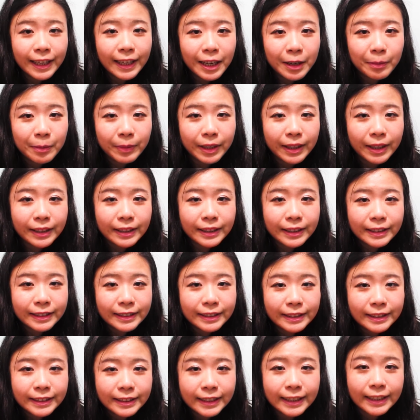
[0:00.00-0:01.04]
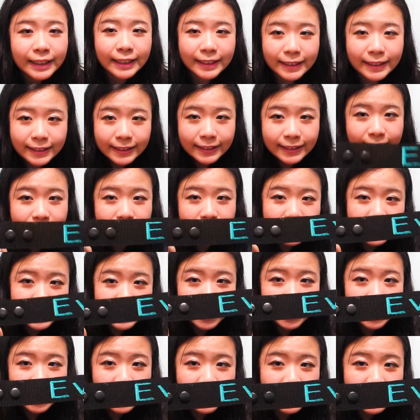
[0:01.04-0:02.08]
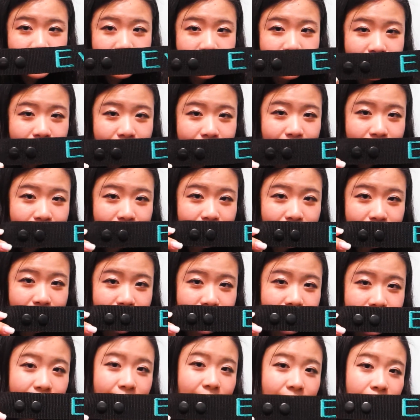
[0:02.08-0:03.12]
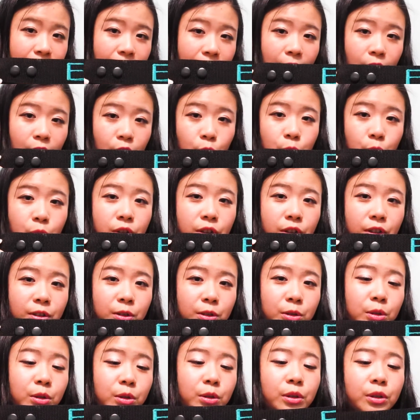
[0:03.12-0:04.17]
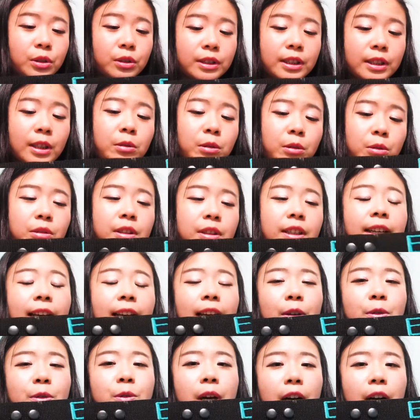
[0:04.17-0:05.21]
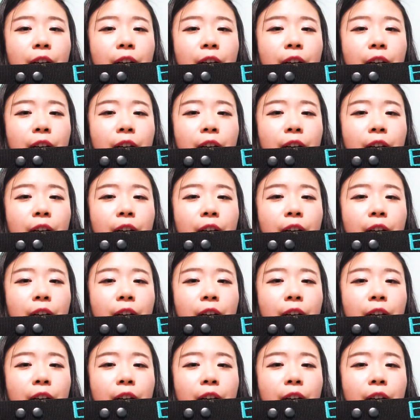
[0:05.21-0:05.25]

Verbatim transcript: 二名呢是这个，讲讲这个应该很多人都有在网上看过，